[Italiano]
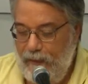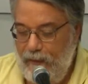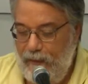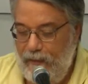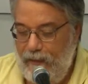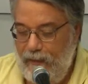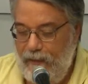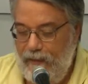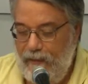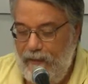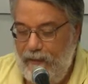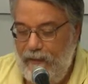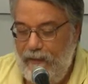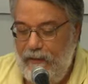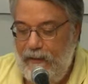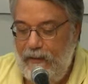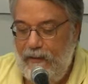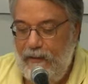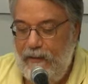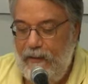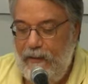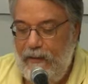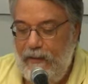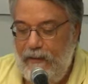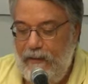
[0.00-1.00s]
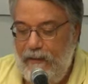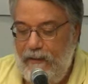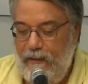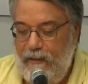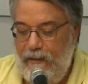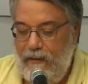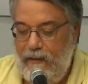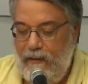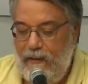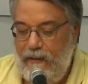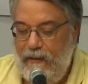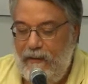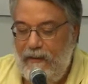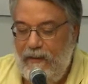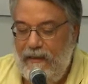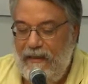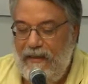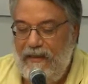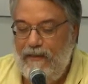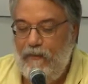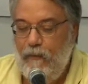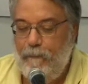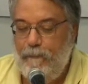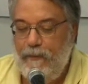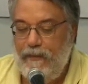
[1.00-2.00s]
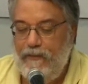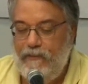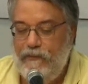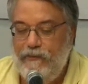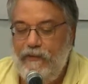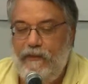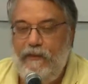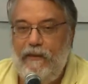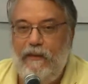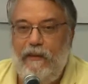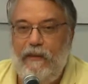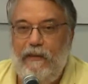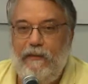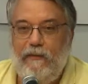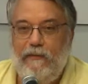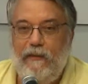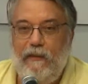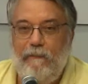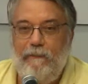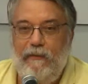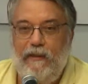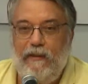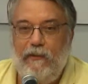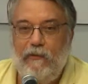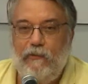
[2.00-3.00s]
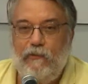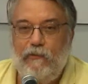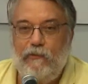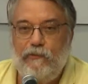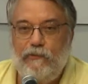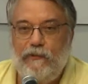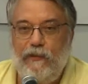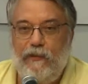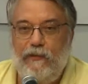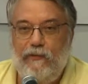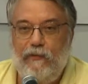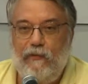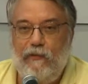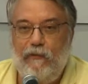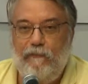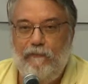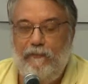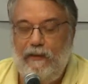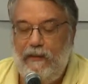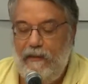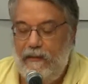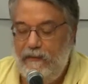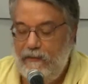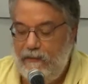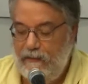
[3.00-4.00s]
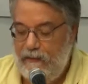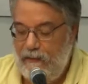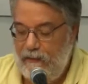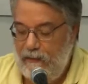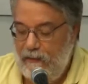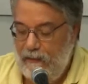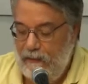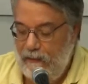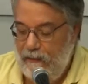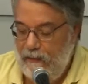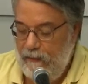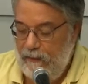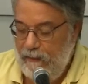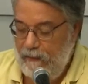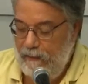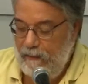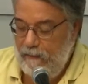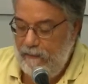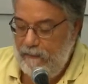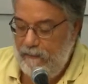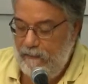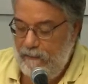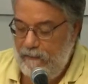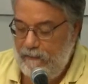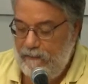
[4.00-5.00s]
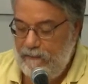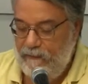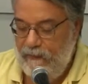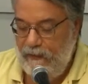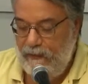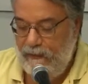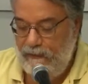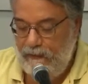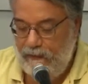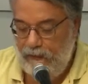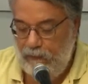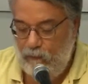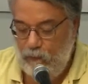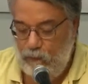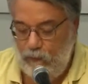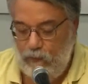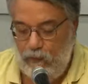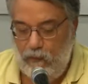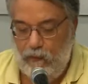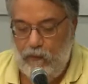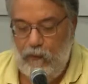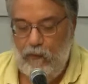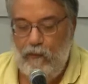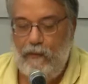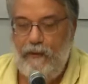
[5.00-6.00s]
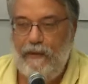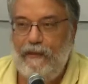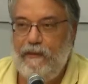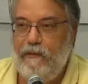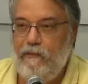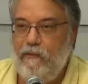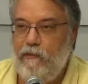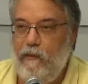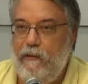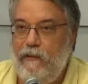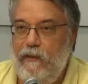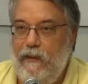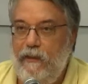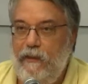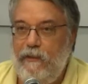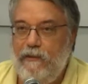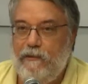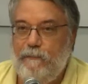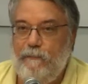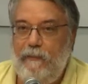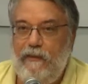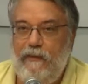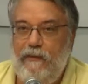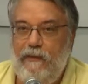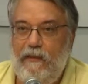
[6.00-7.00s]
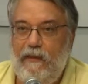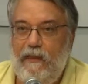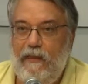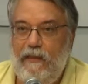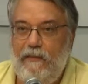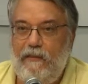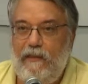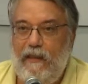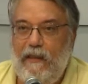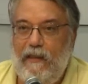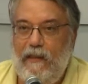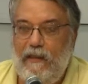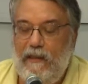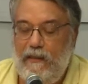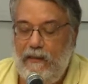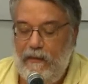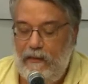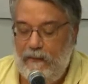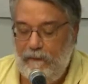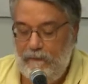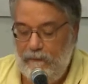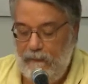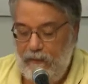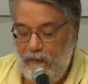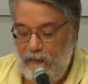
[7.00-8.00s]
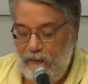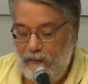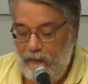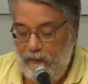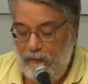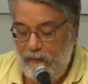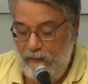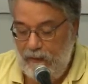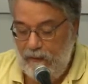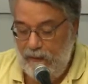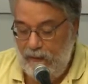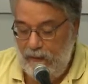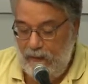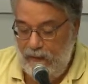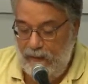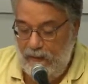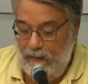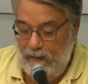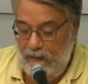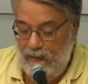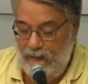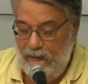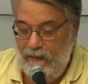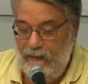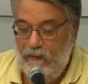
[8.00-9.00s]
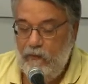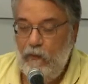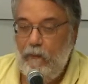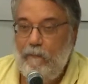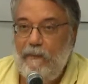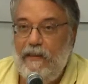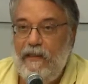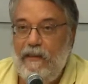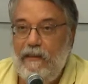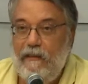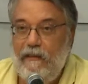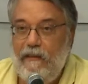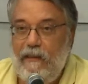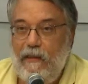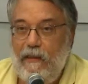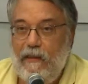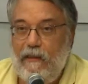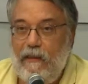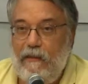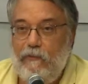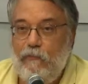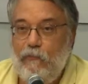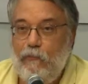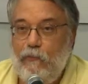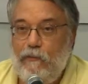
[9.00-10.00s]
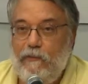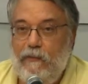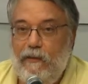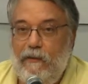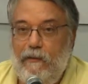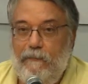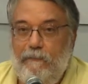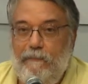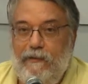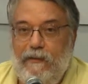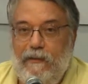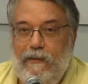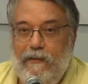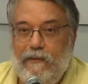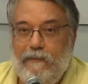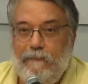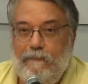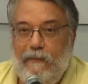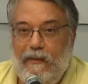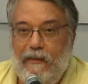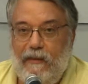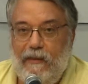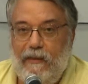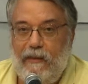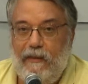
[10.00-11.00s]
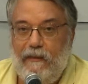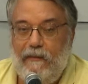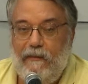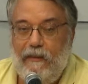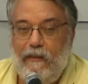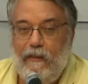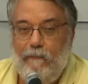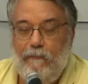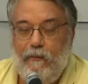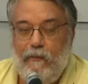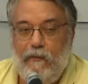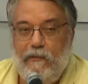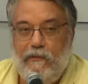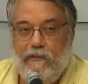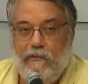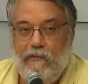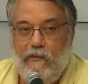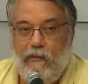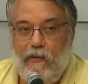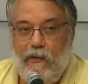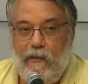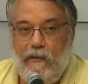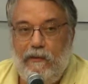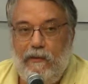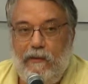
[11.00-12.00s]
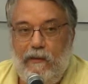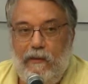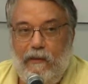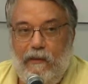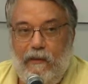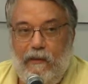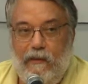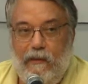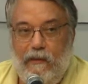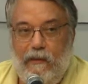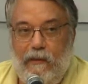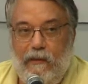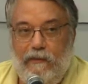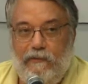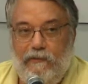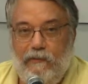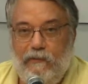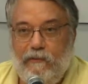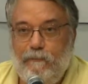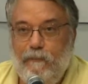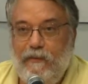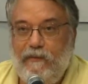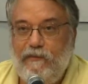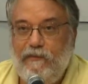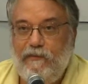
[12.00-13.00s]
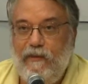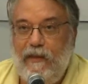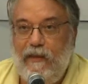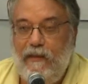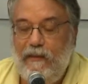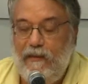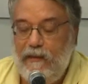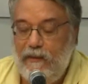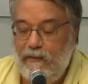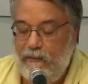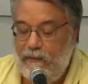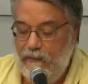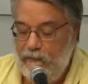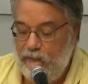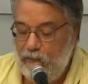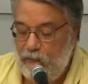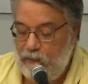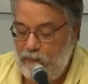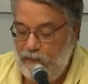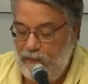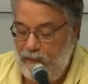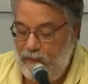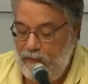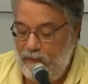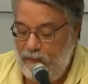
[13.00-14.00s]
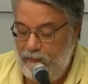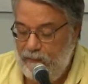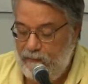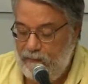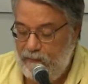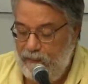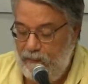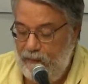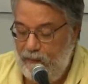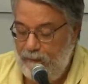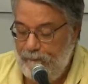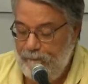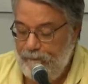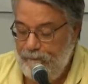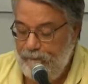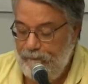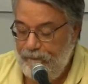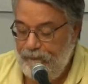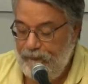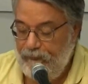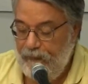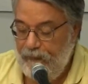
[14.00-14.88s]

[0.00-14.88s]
Eh, nell'anno precedente, 1890, si era tenuto il congresso della SPD a Dalle, all'indomani della caduta di Bismarck e dell'abolizione delle leggi speciali antisocialiste